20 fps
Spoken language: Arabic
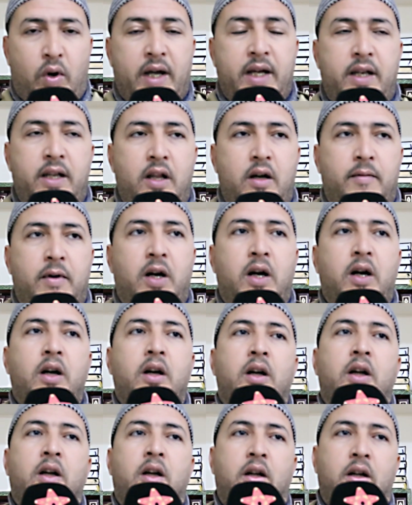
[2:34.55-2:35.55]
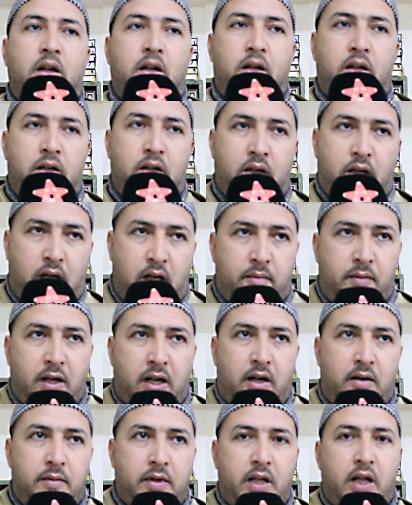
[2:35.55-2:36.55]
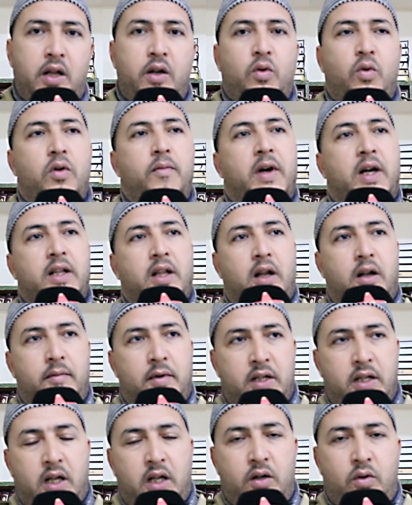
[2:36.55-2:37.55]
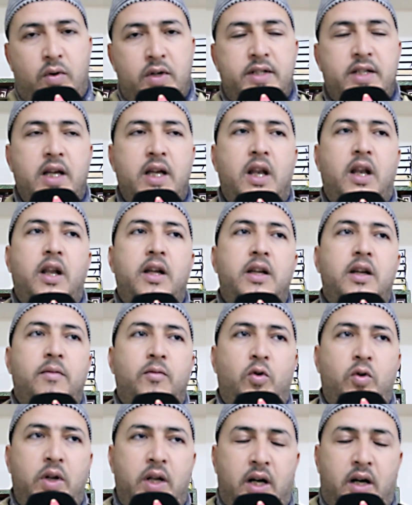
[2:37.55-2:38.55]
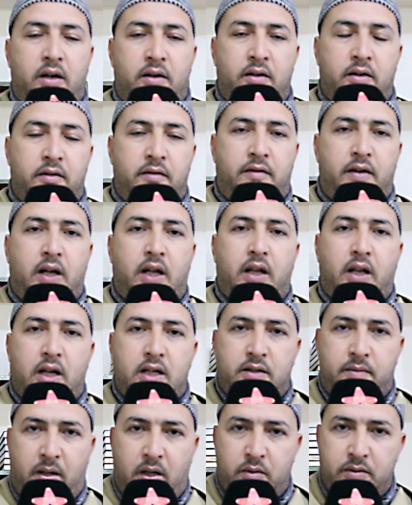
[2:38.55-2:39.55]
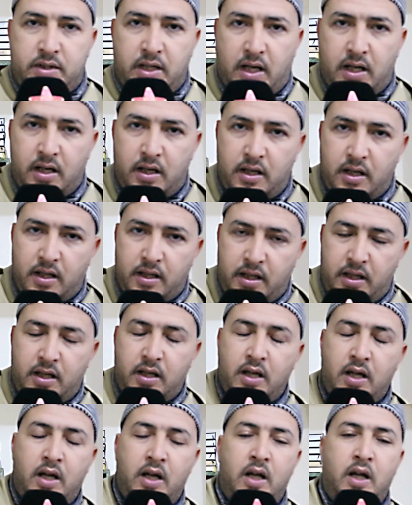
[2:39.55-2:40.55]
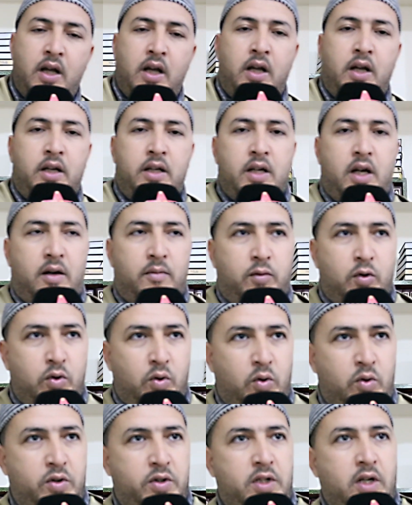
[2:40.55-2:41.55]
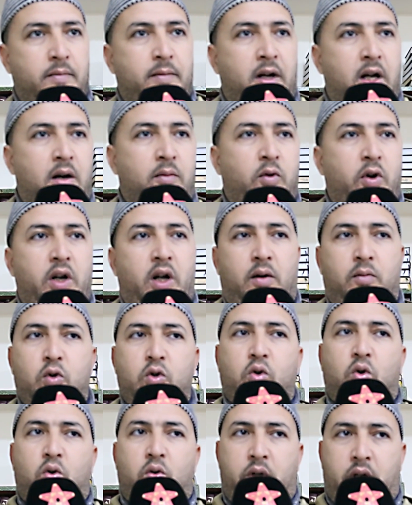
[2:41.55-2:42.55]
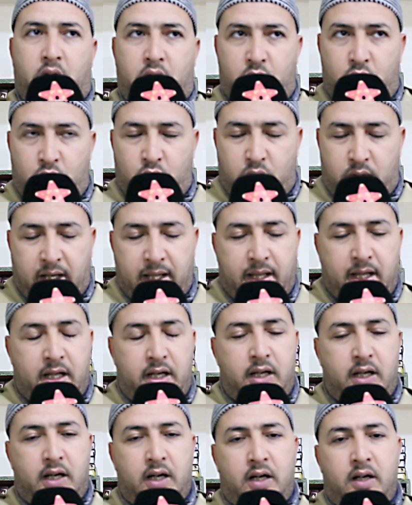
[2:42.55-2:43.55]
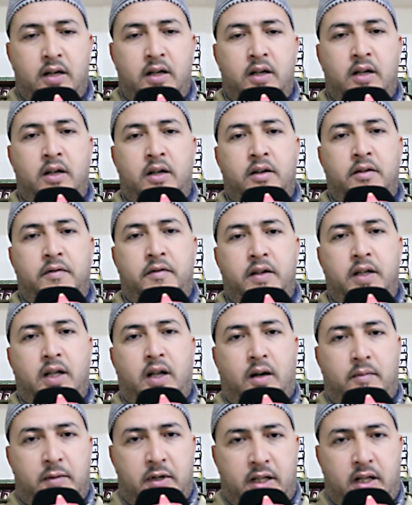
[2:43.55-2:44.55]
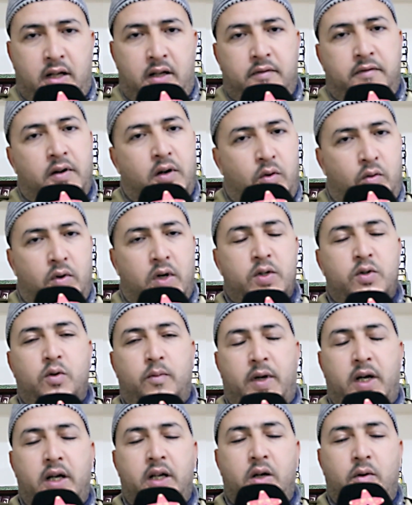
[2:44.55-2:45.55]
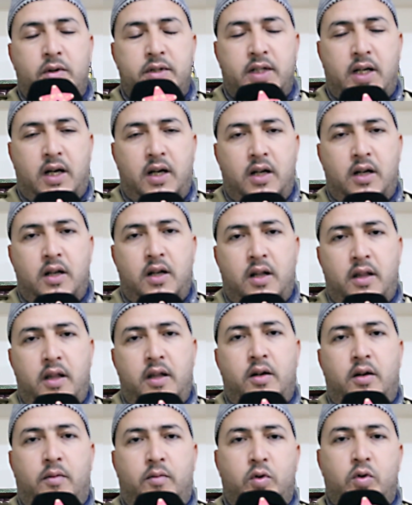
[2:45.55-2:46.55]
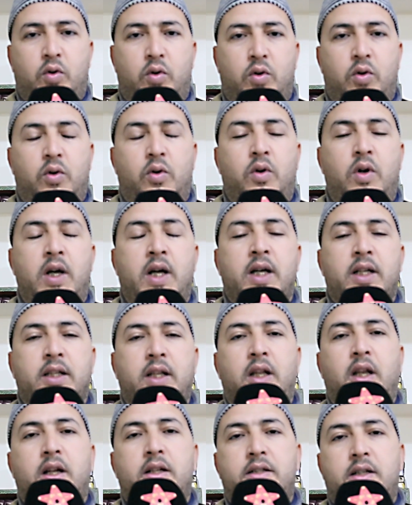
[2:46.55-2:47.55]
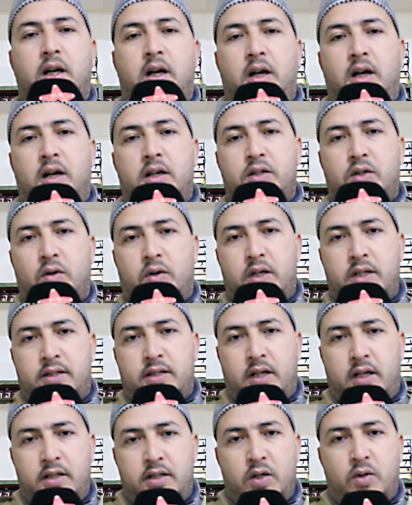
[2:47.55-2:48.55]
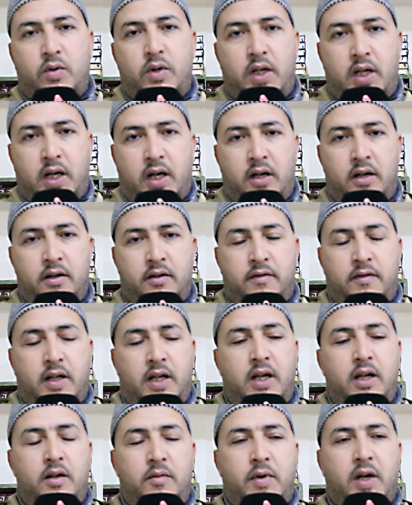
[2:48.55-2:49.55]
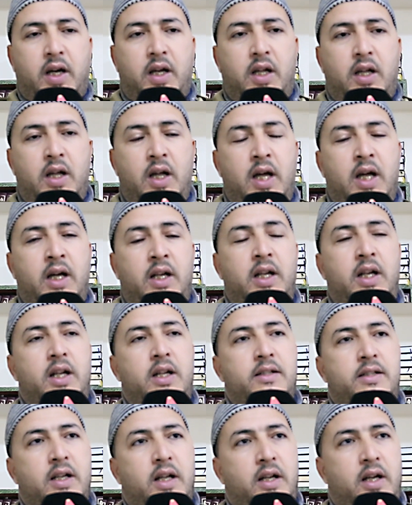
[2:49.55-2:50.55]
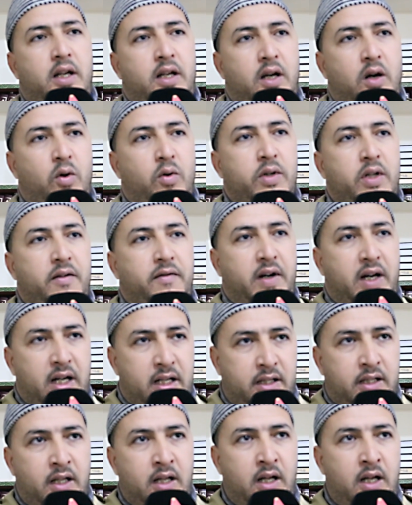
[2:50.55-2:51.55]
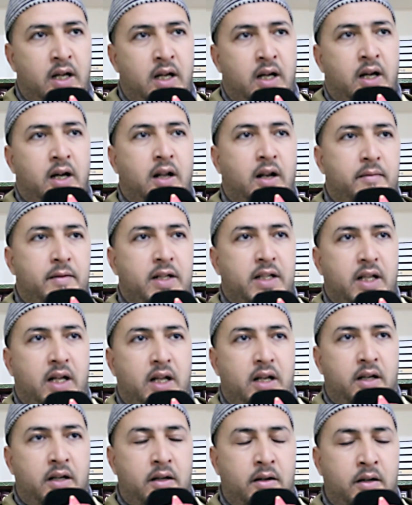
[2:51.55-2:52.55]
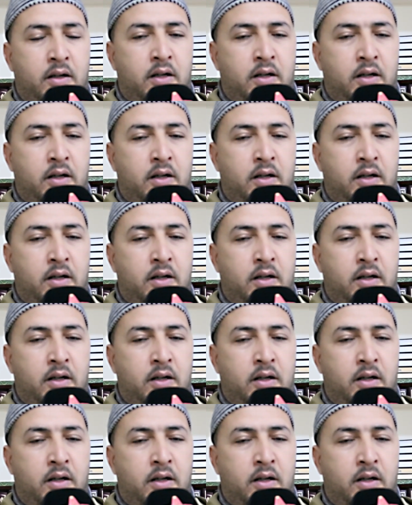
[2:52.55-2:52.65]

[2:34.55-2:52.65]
وانما آه، قبل رمضان وبعد رمضان وسائر الايام كلها فالله سبحانه وتعالى الذي يعبده الشباب ونعبده نحن كذلك في رمضان فهو سبحانه وتعالى الذي نعبده طيله اشهر السنه كلها فلا ينبغي للانسان ان ياخذ فقط رمضان